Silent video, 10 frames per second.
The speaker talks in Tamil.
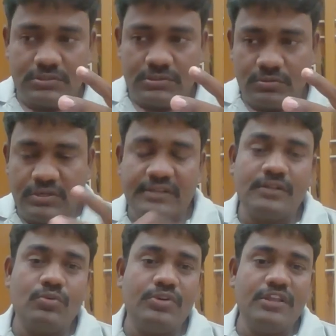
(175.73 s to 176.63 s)
ஒரு இடத்துல
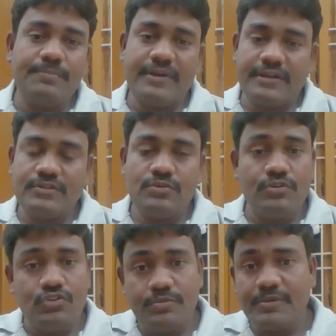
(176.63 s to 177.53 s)
கூடியிருப்பாங்க ஸோ
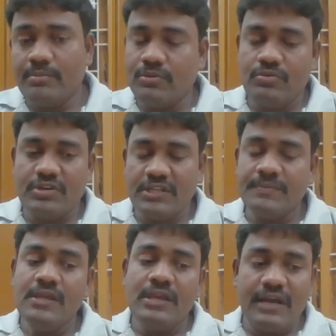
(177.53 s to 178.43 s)
யூடியூப் கம்யூனிட்டி
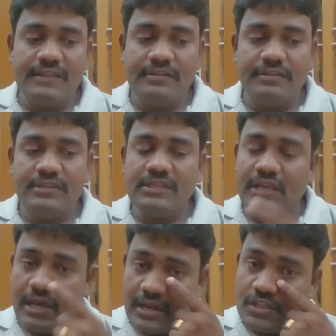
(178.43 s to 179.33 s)
அதில் வந்து
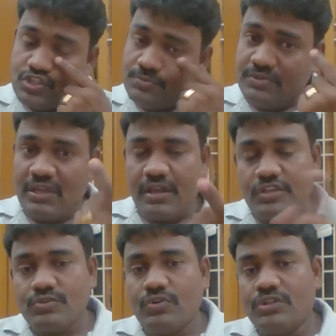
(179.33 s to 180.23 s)
யாராச்சும்
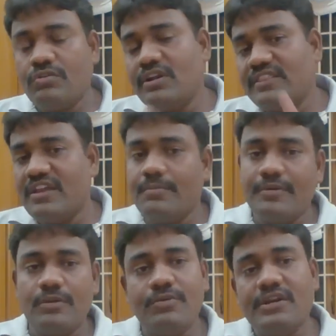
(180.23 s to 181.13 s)
யாராச்சும் ஒருத்தவங்களை
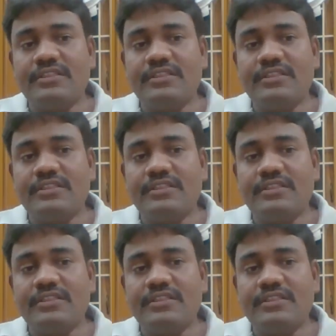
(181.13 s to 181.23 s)
தனிப்பட்ட முறையில்